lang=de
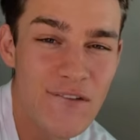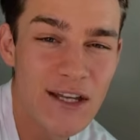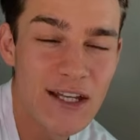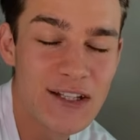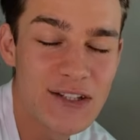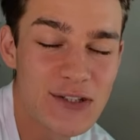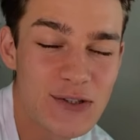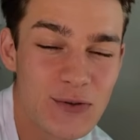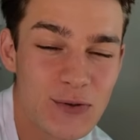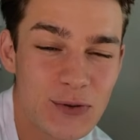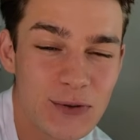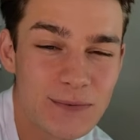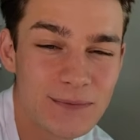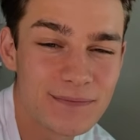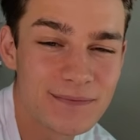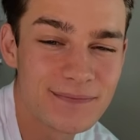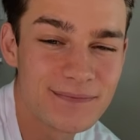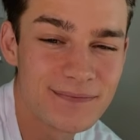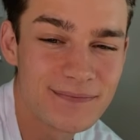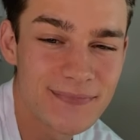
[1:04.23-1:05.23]
Mir geht's gut.
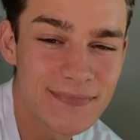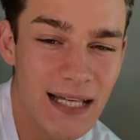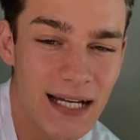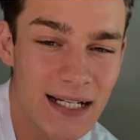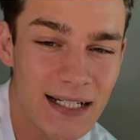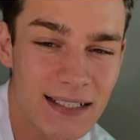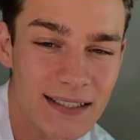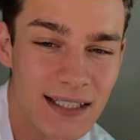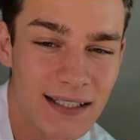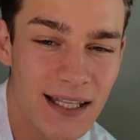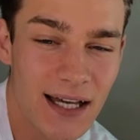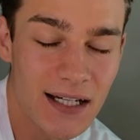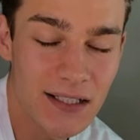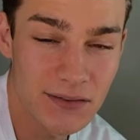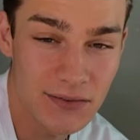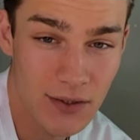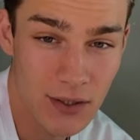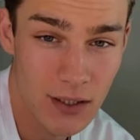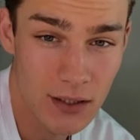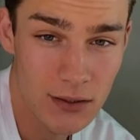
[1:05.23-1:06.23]
Danke der
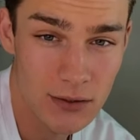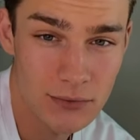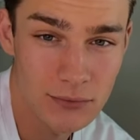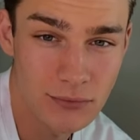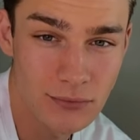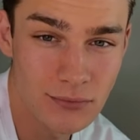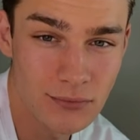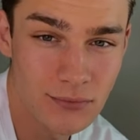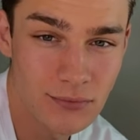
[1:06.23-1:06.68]
Nachfrage.